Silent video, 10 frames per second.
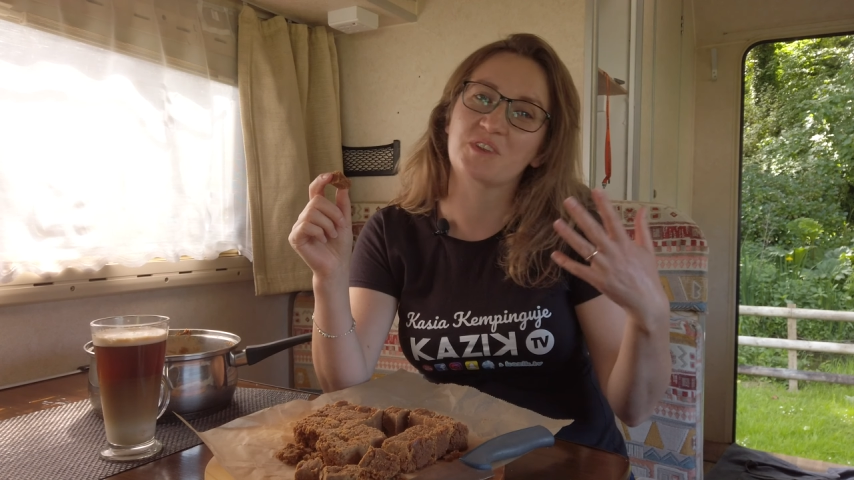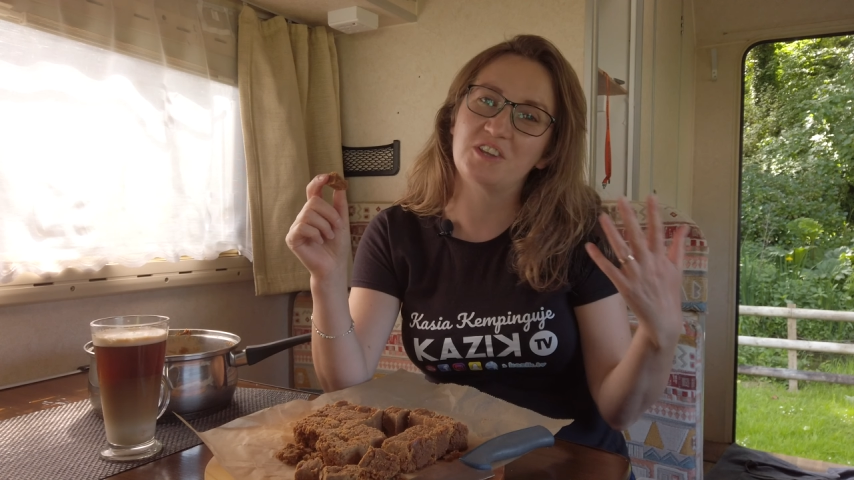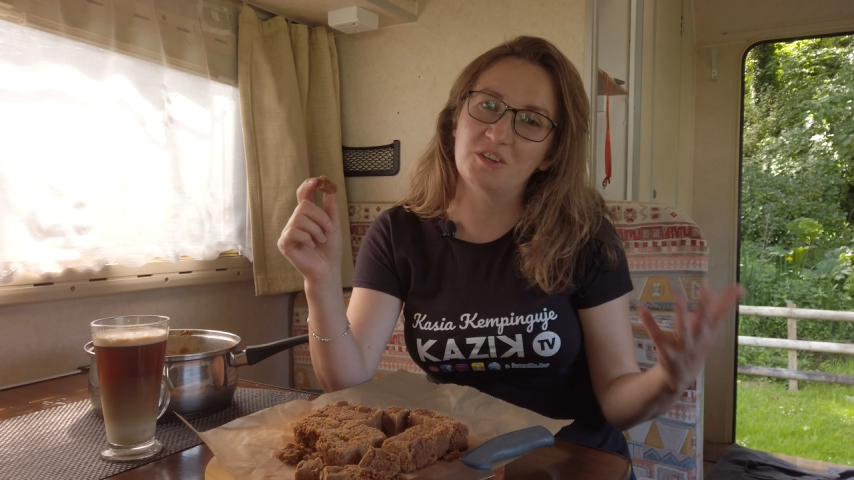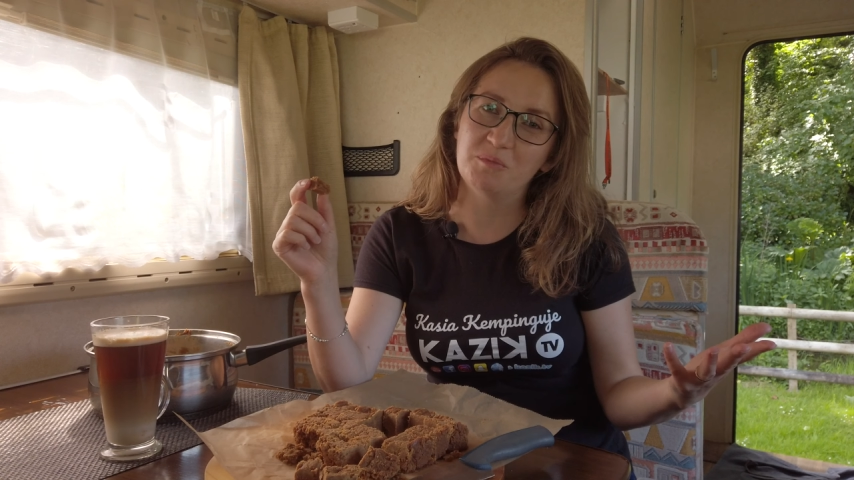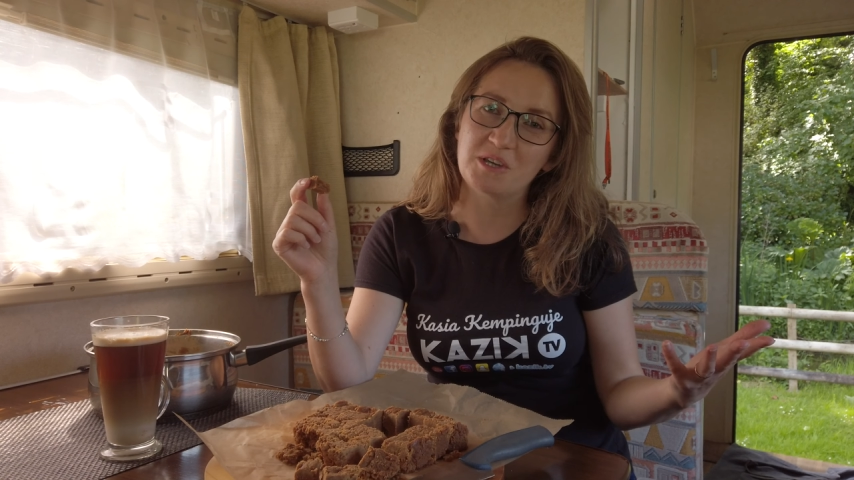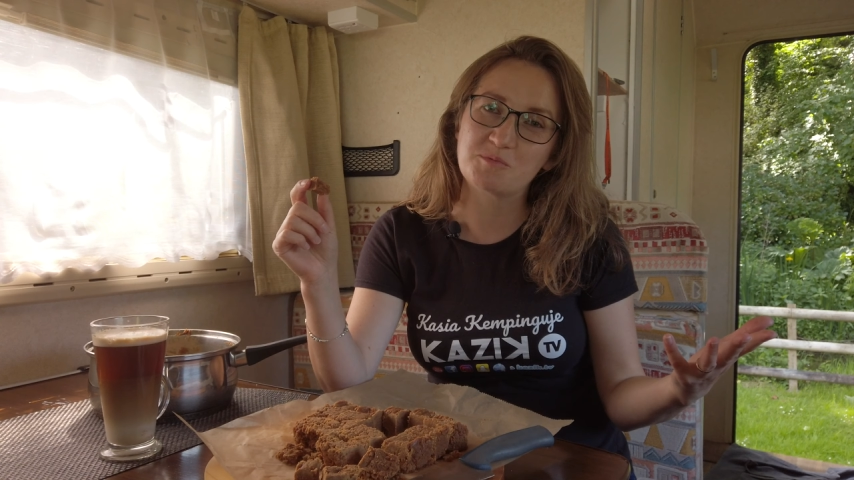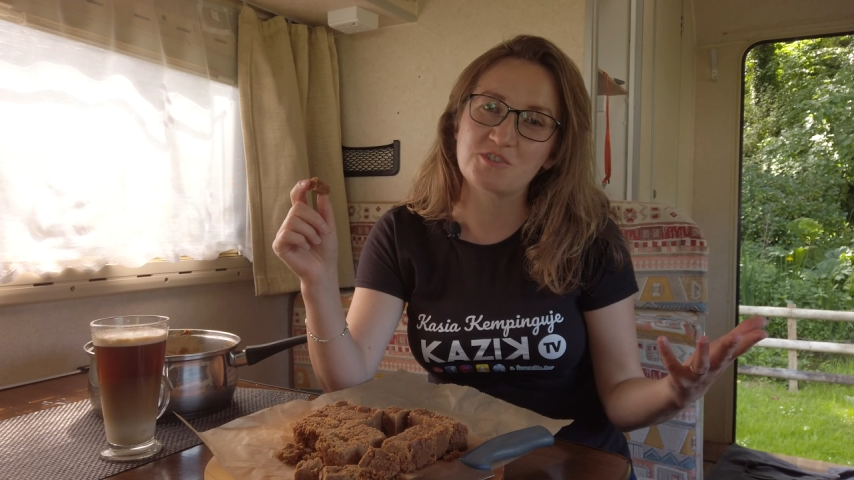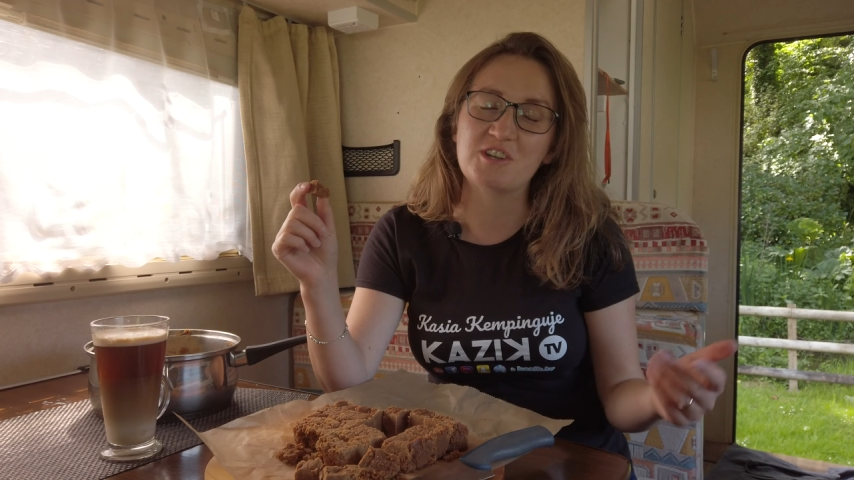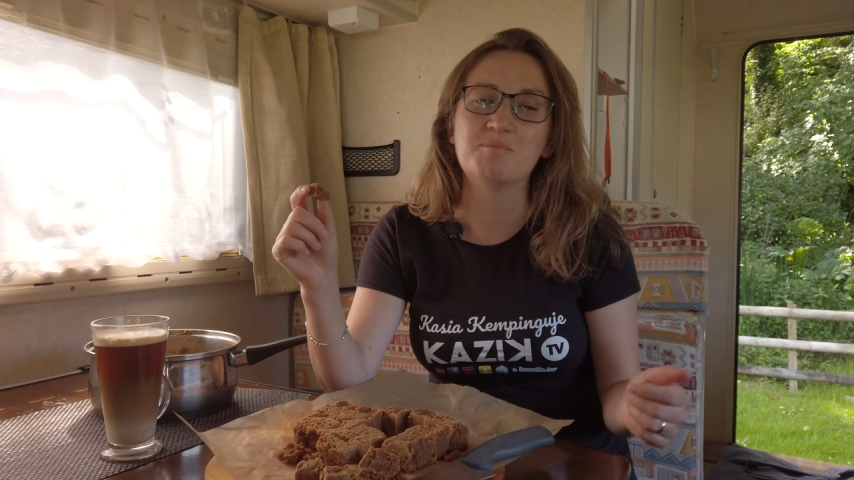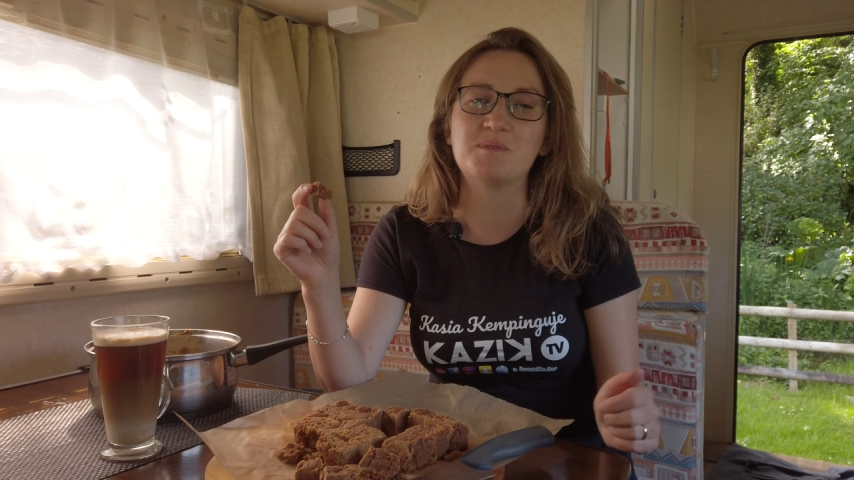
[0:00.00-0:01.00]
i do mojej
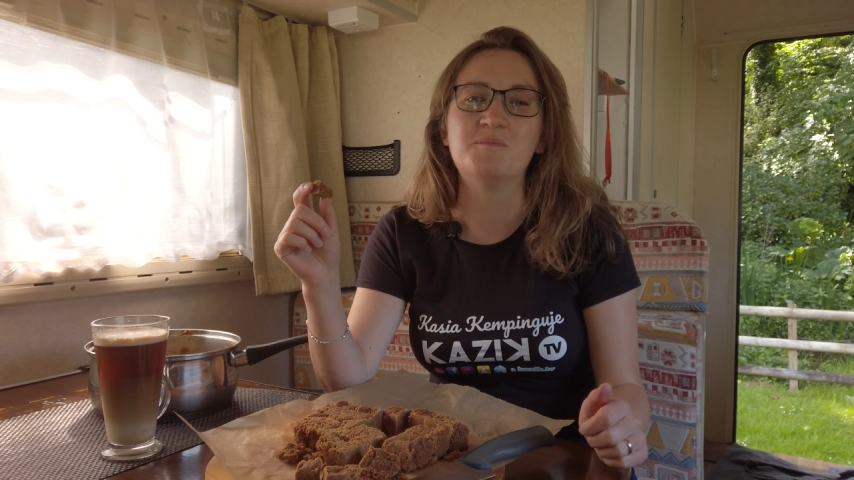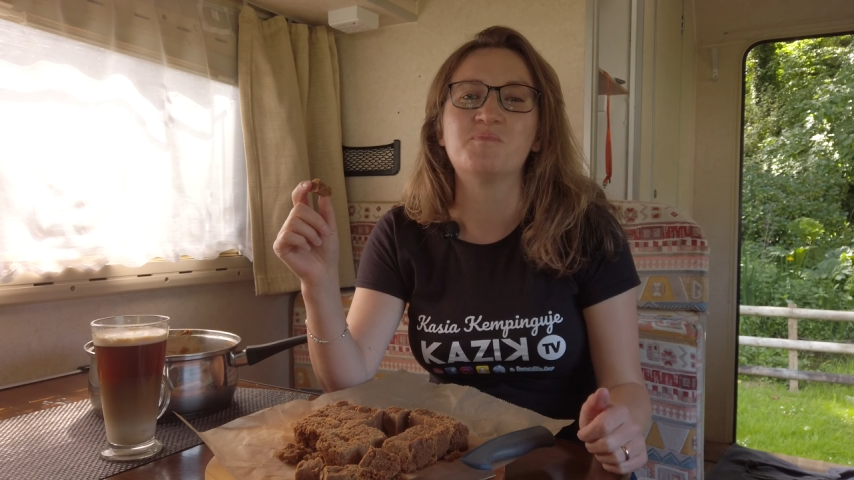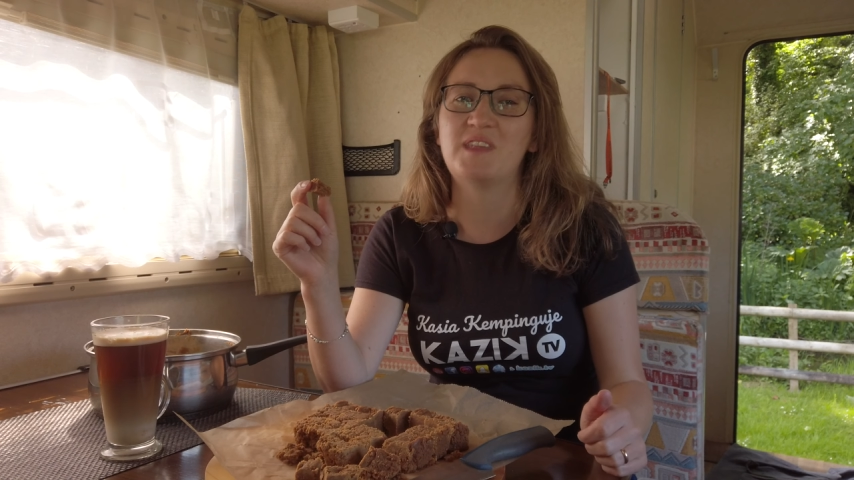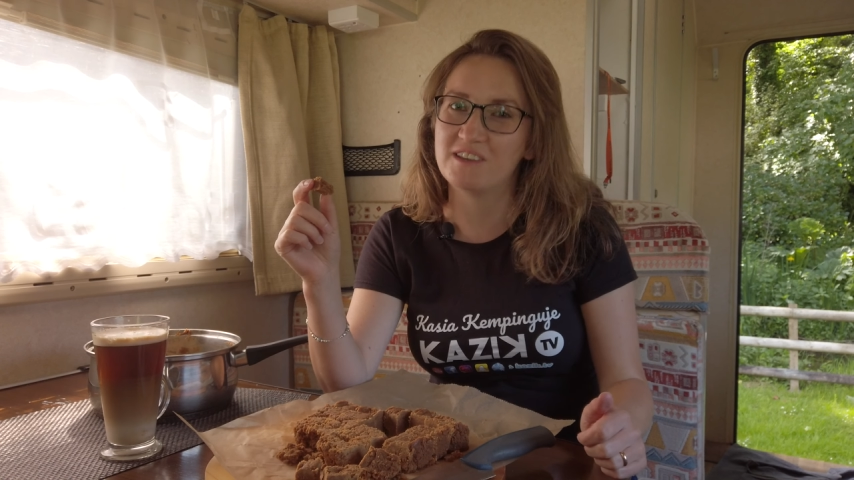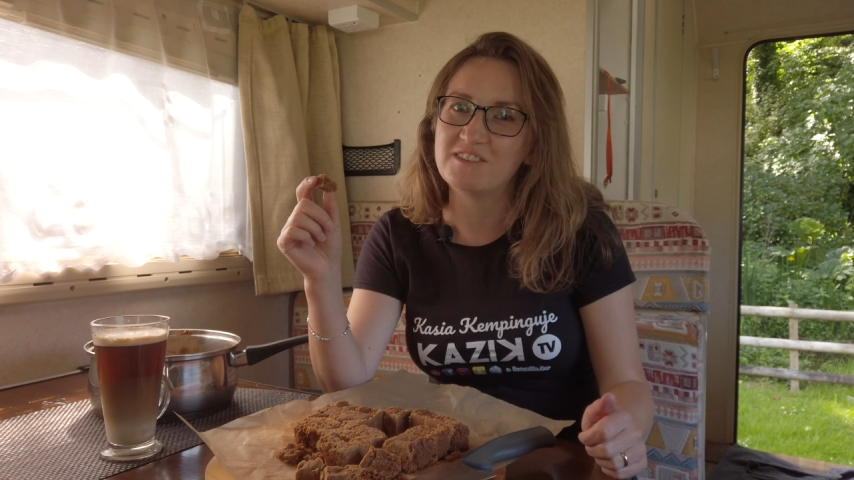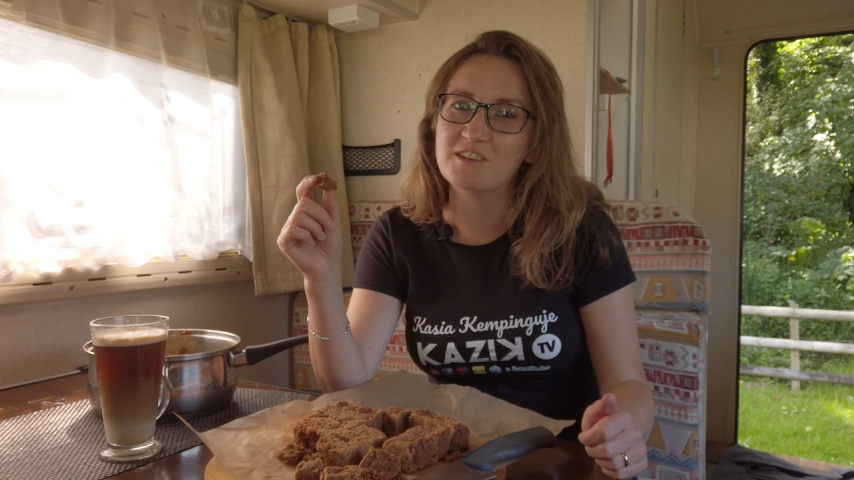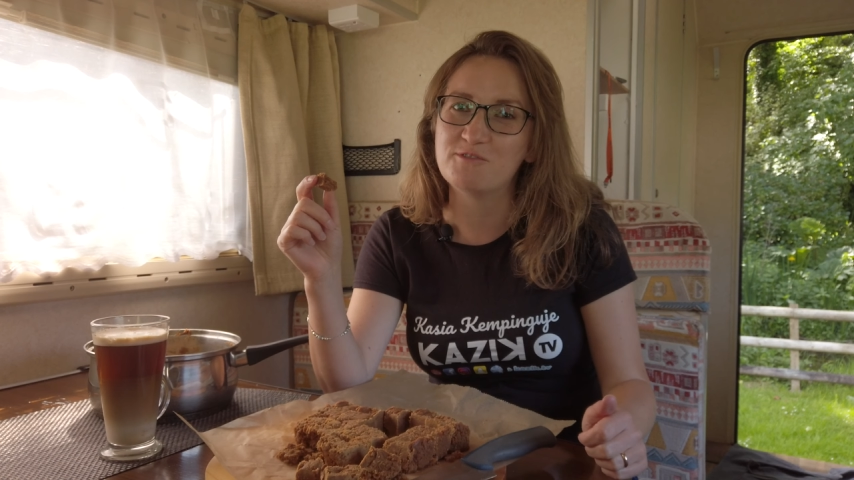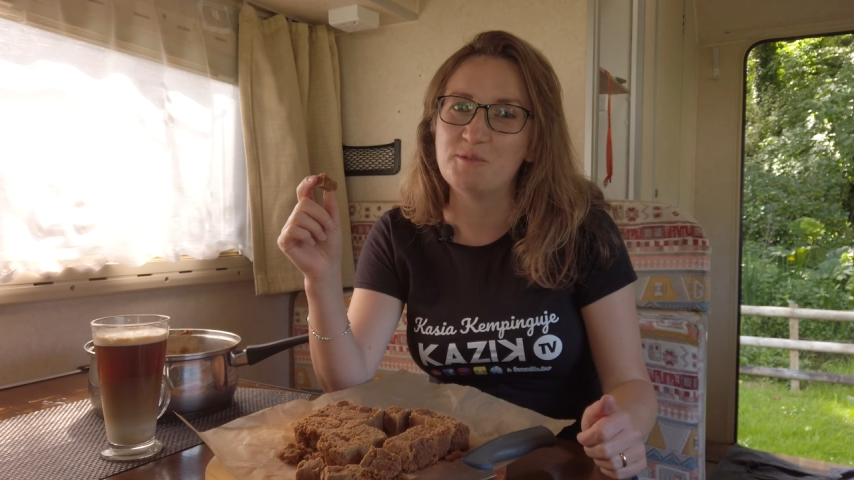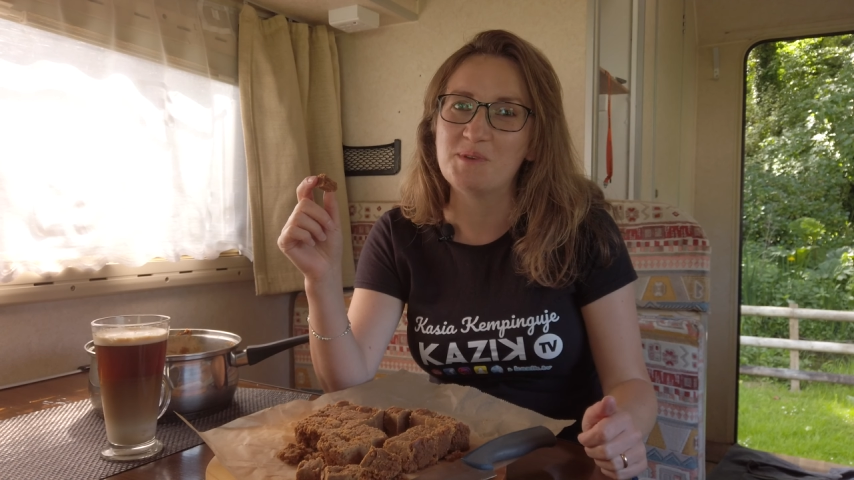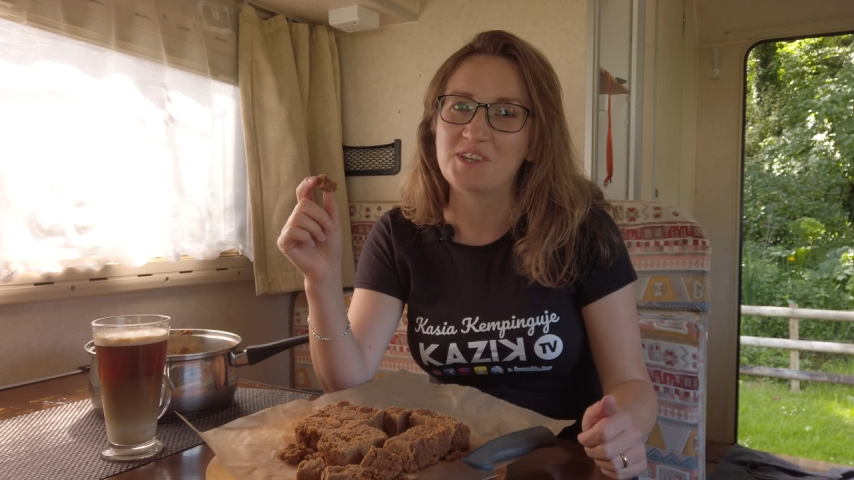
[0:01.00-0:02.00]
przyczepy na inne
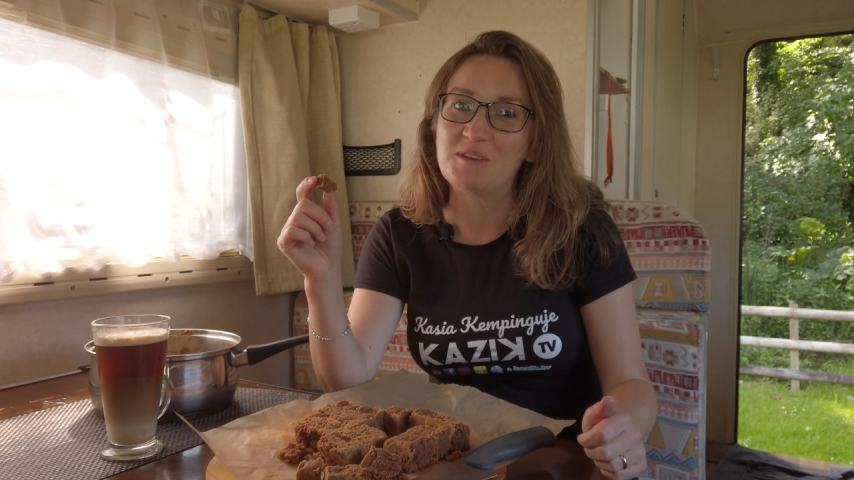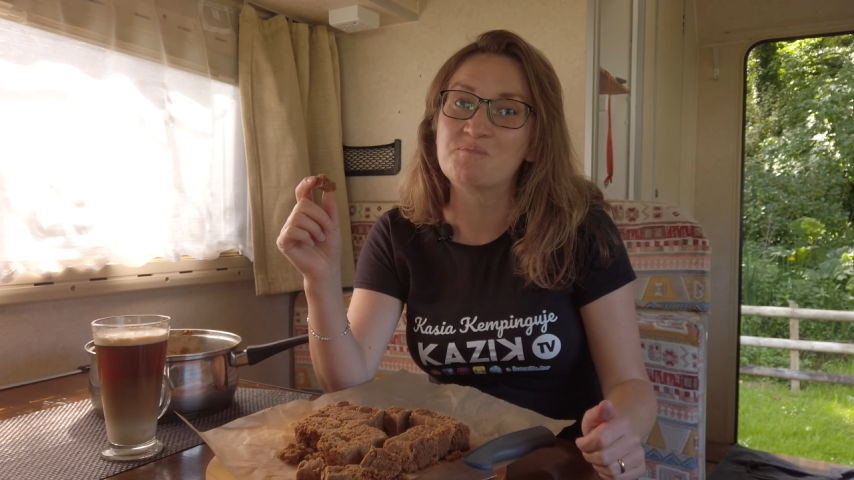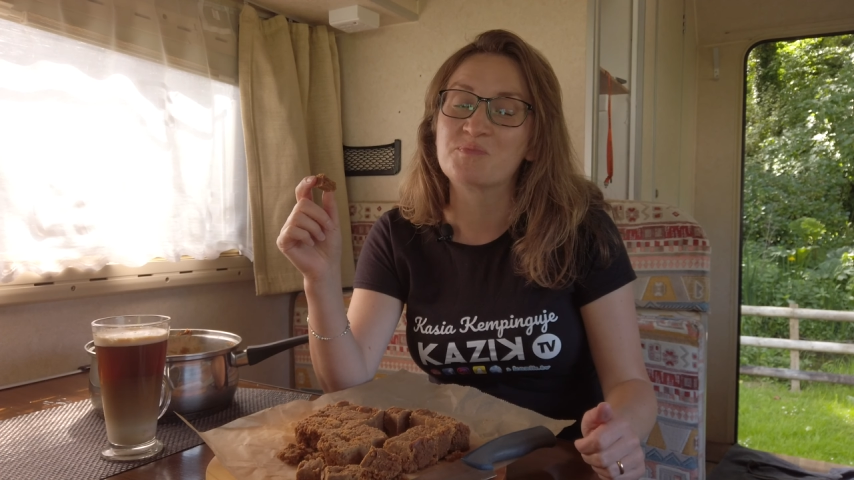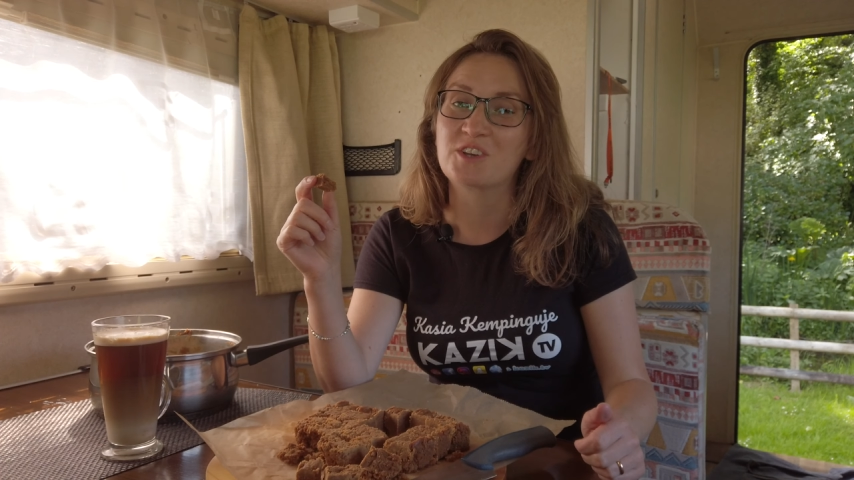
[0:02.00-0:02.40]
filmiki.